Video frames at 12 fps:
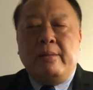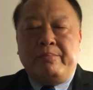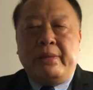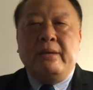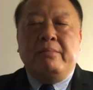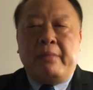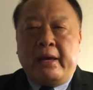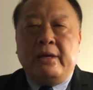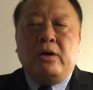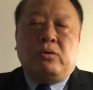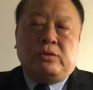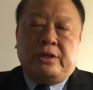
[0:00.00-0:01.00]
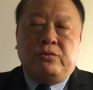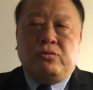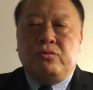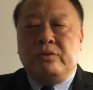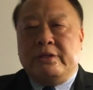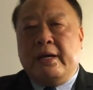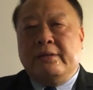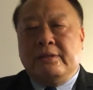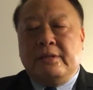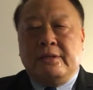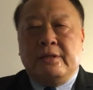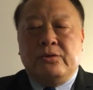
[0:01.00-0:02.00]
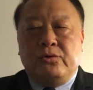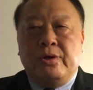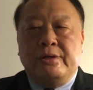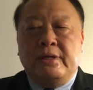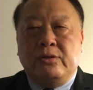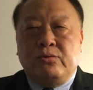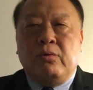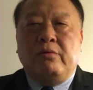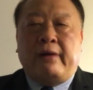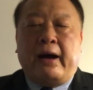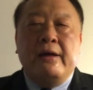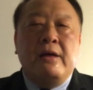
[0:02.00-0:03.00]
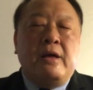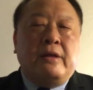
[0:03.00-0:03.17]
并没有提出这样子的这个确切的做法。